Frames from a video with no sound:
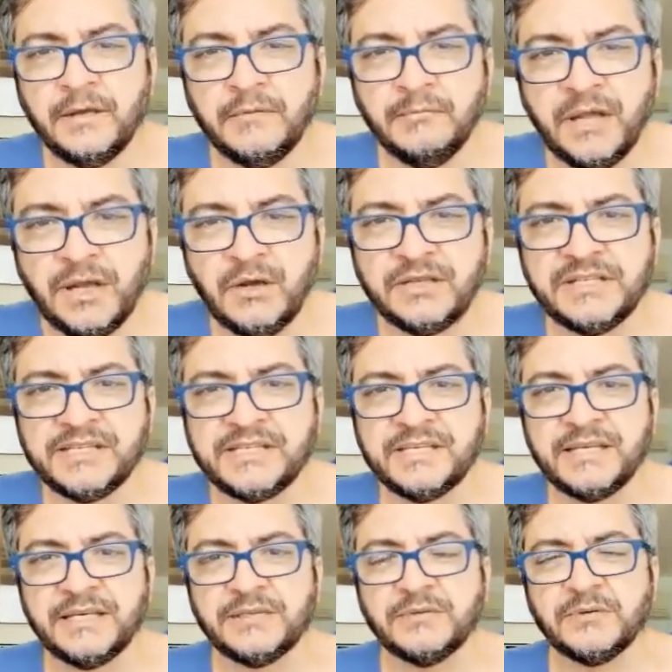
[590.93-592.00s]
Melhor
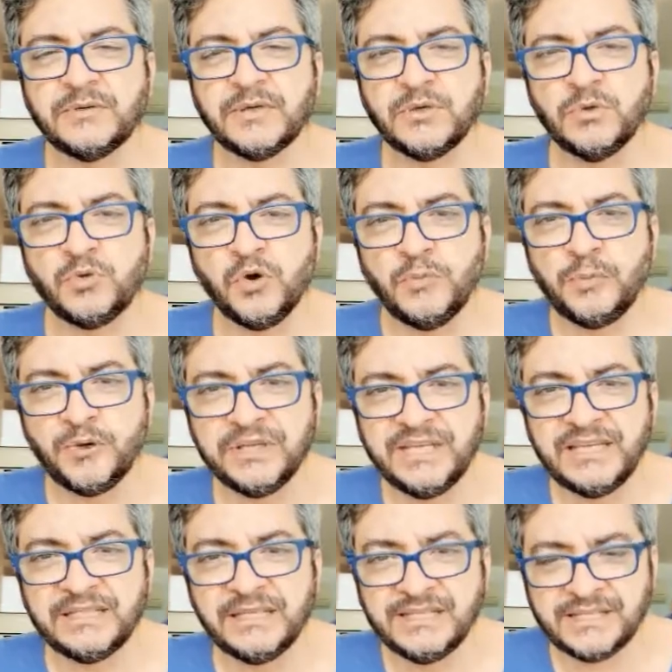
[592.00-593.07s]
dizendo, que o
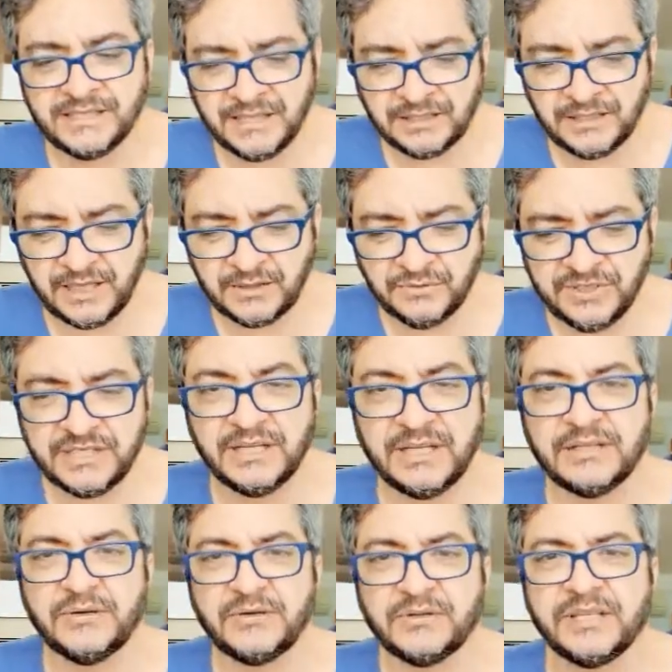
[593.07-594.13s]
componente
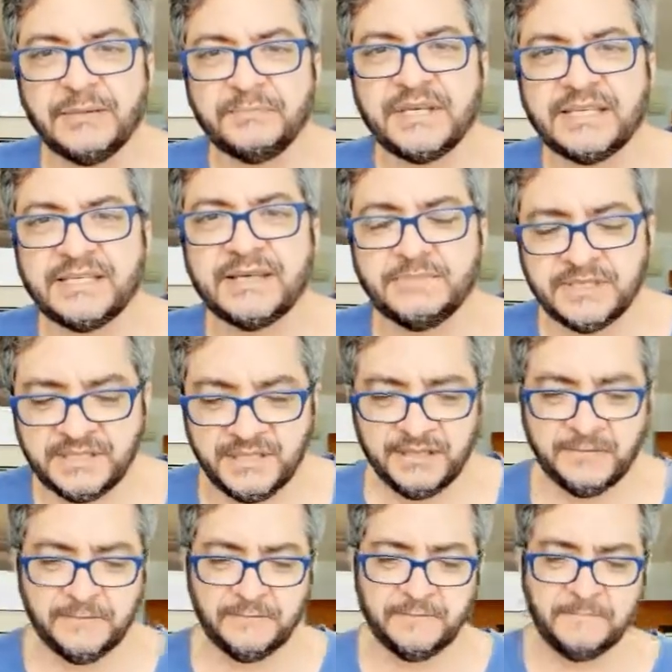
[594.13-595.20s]
alucinatório da
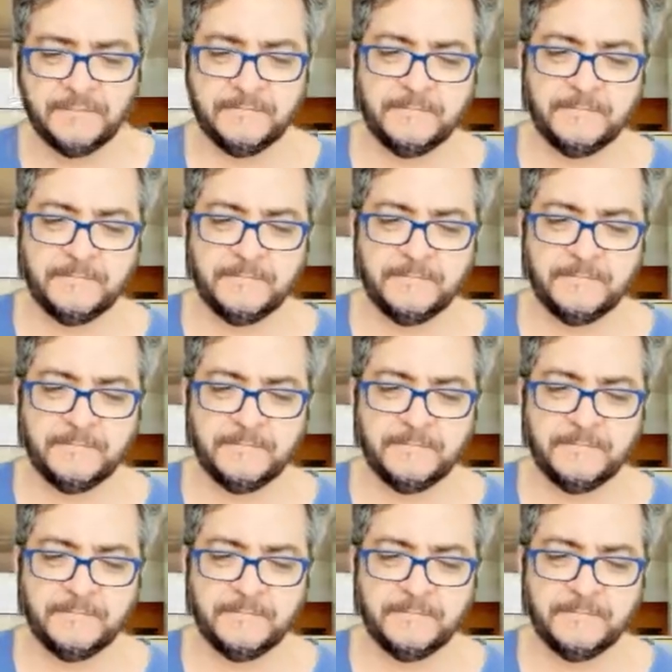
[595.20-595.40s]
percepção